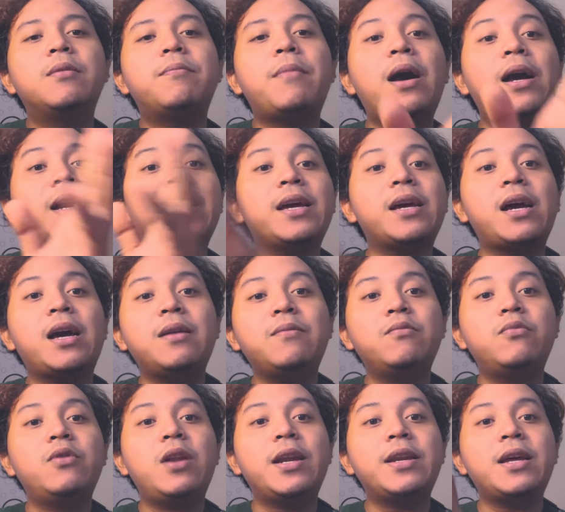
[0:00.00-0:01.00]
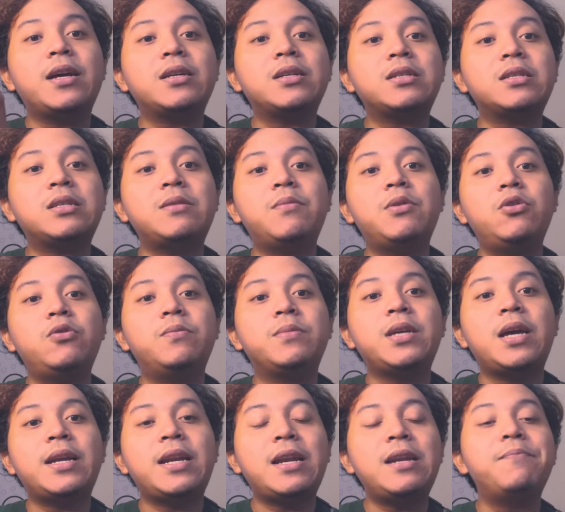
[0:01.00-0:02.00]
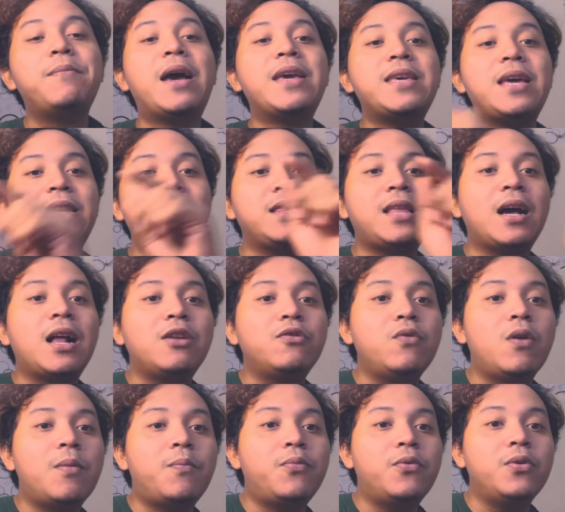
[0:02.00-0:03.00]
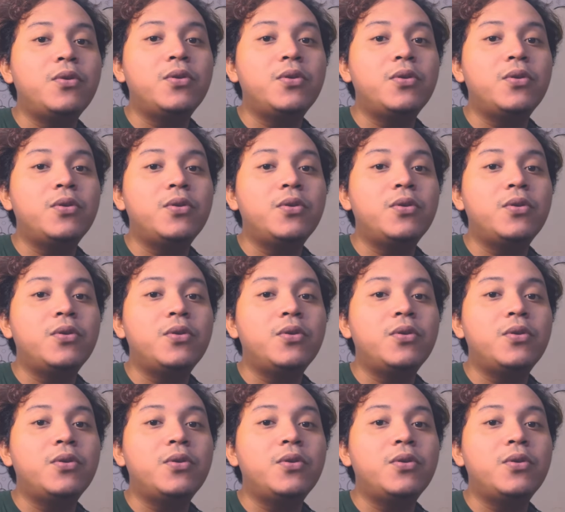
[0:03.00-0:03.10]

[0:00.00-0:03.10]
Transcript: make kan bulan yang sebelumnya dan bayar di tanggal 20